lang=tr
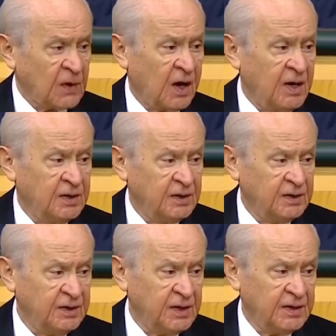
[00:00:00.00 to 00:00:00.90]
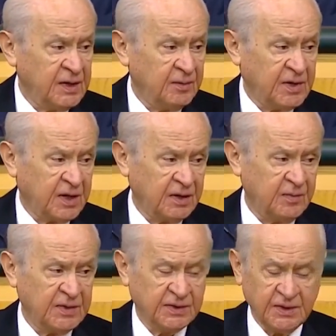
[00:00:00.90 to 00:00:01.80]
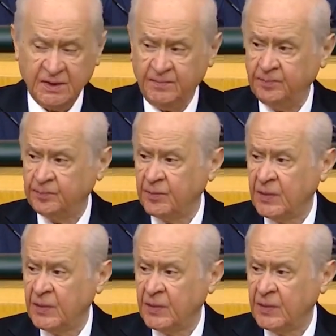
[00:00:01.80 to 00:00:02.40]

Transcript: kaygının geride bırakılmasını